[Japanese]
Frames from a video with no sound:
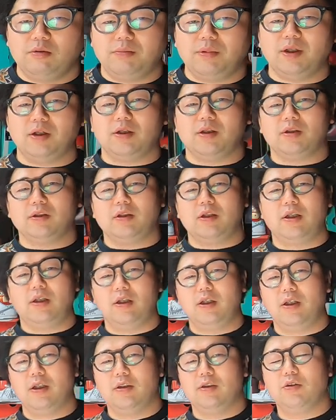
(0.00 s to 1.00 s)
まあ、
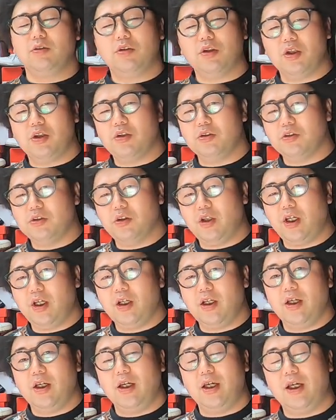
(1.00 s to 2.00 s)
えー、その時の様子をね、
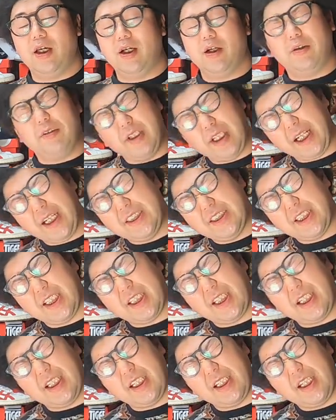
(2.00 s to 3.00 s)
えー、こんな感じ
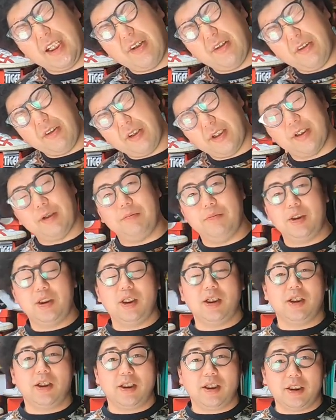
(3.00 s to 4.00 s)
だったんだよがね、見
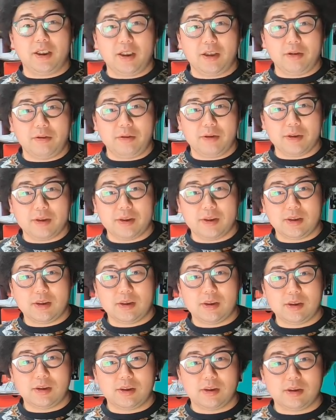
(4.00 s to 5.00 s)
ていただければと思いま
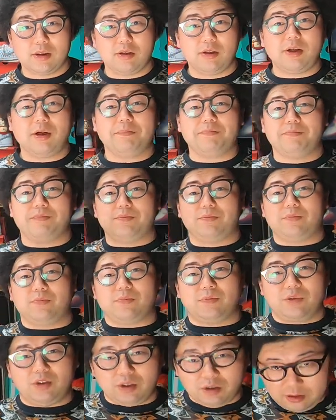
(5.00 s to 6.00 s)
す。それでは、
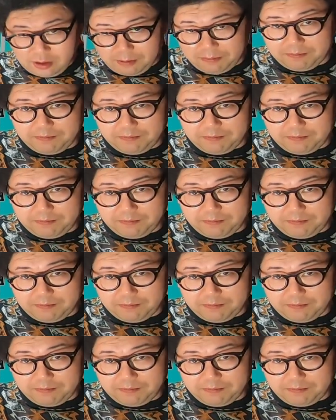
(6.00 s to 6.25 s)
どうぞ